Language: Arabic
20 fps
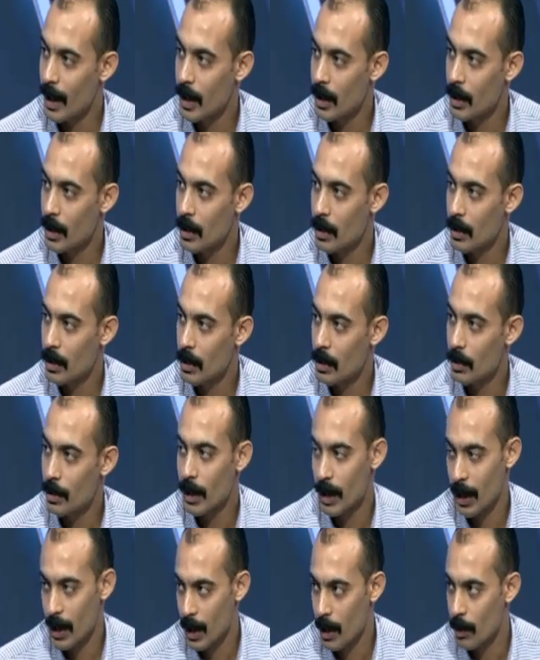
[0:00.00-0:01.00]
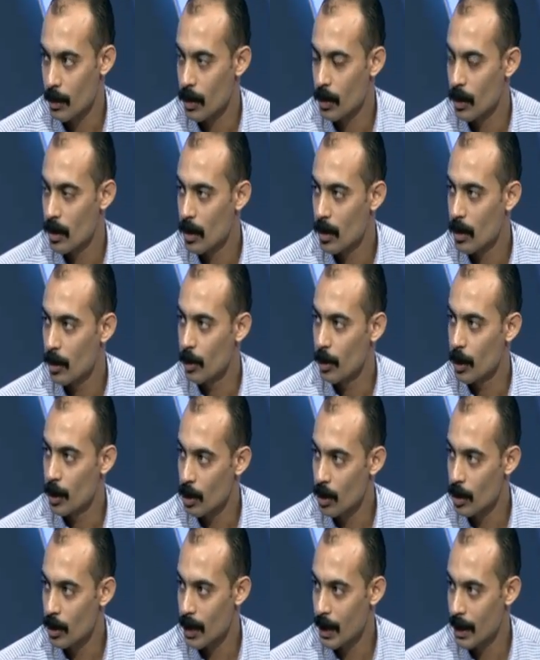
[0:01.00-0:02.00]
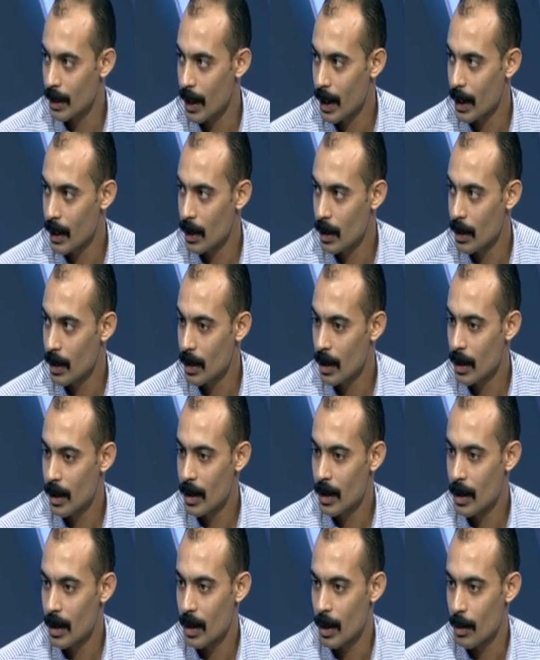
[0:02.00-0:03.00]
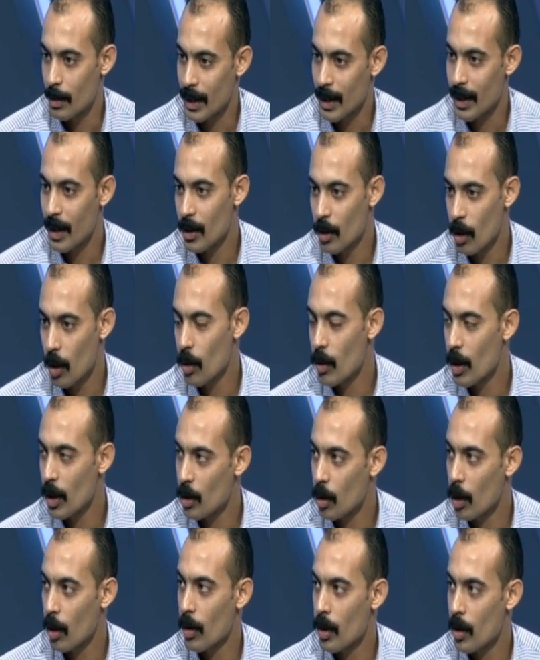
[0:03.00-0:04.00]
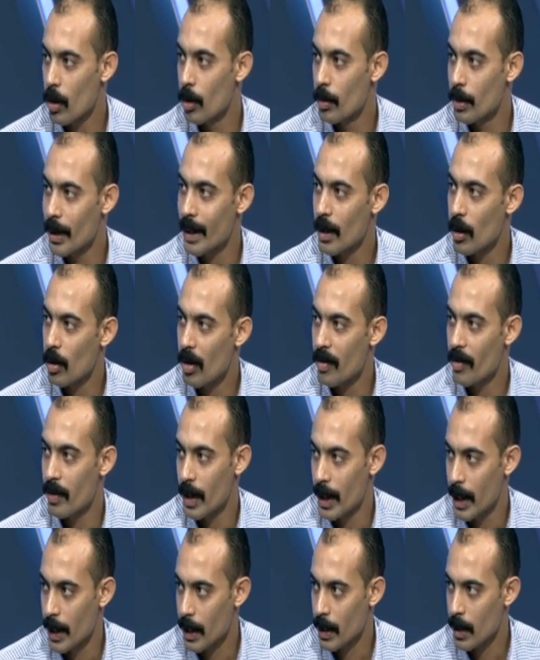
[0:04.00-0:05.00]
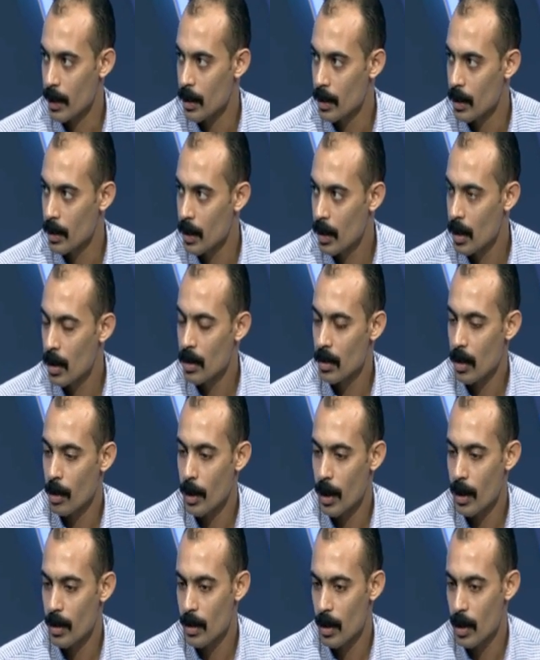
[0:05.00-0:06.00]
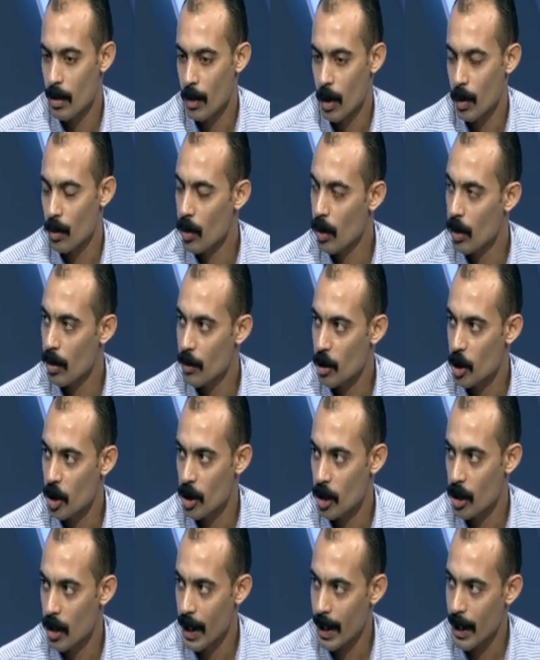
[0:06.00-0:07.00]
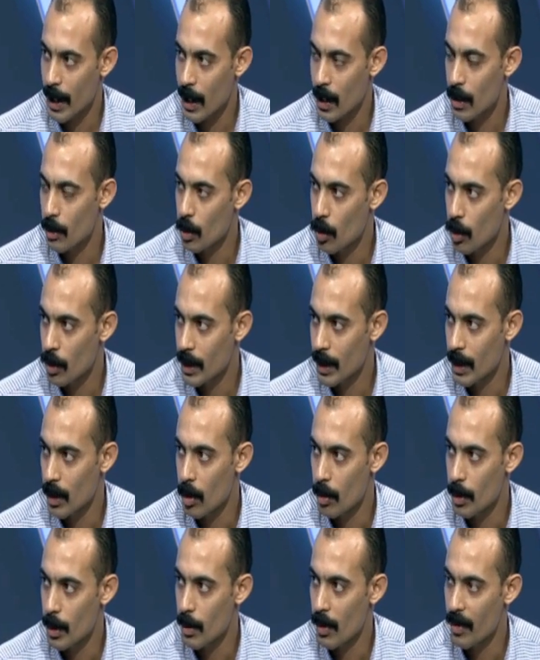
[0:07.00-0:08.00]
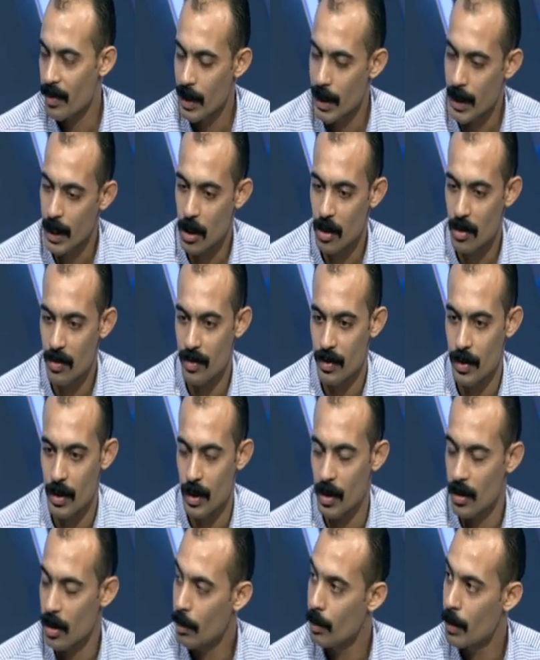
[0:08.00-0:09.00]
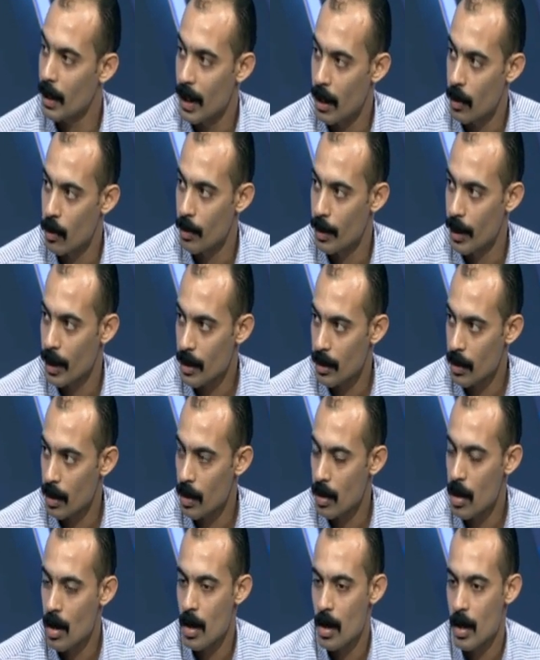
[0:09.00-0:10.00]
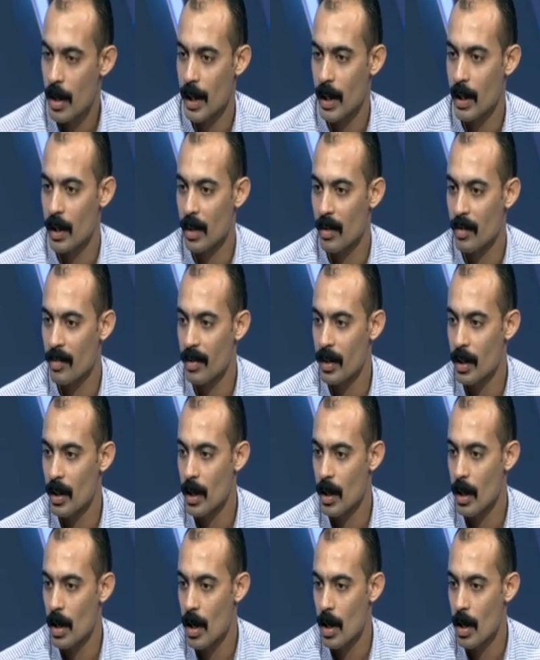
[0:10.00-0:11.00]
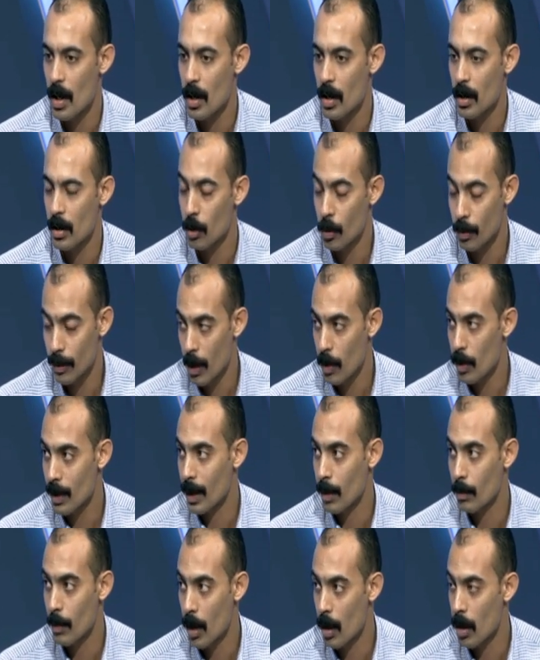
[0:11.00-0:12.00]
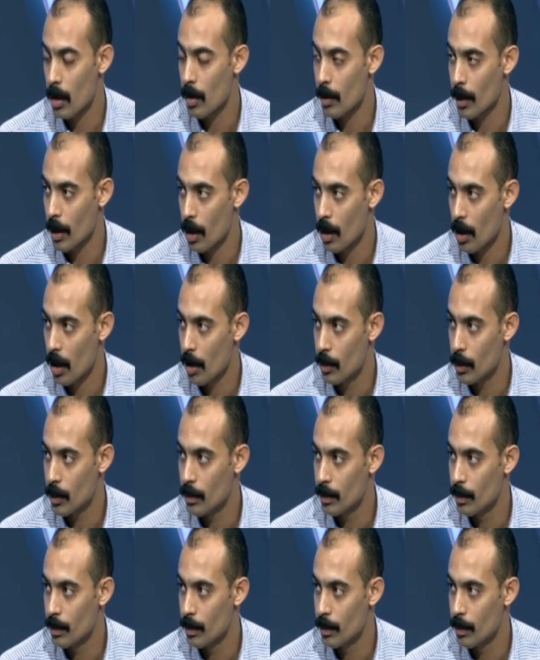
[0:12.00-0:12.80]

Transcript: من كلامه من كلامه آه. والنص الثاني ابتدى ان هو يروح وراهم ابتدى يقف في الاخر آه. طبعا الموضوع مش اي حد بيروح سينا هو بيبقى فيه كشف طبي الاول بيحصل م. يعني كان في اليوم دوت كان معاه هرم الله يرحمه